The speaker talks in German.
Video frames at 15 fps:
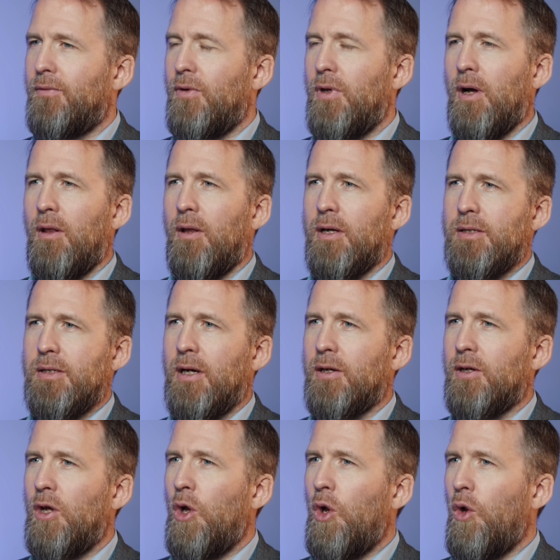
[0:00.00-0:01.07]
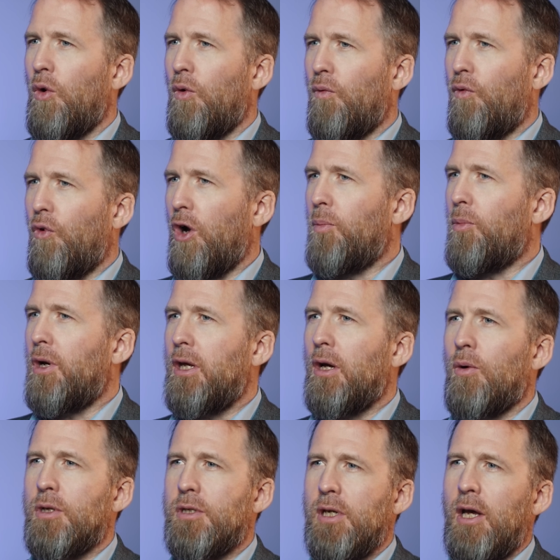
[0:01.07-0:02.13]
Wie Allah sagt, wo immer
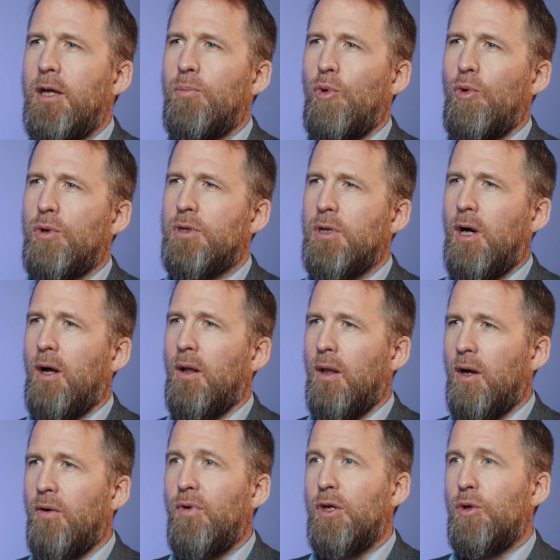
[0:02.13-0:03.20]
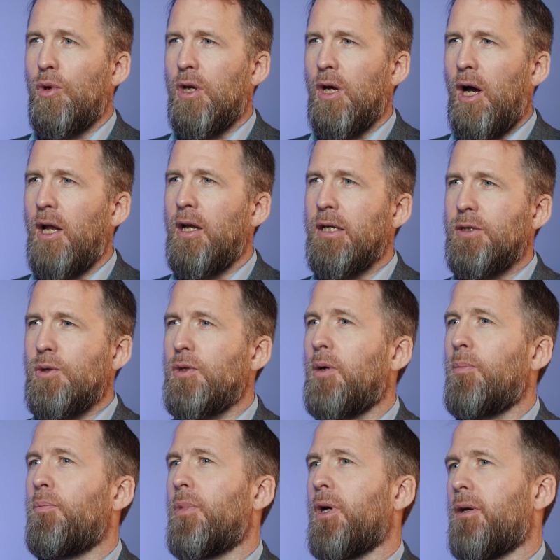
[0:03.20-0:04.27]
ihr auch sein mögt, Allah wird euch alle
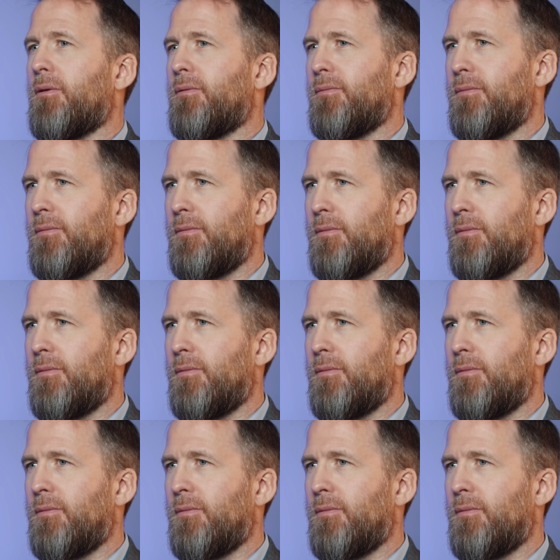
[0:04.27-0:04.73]
zusammenbringen.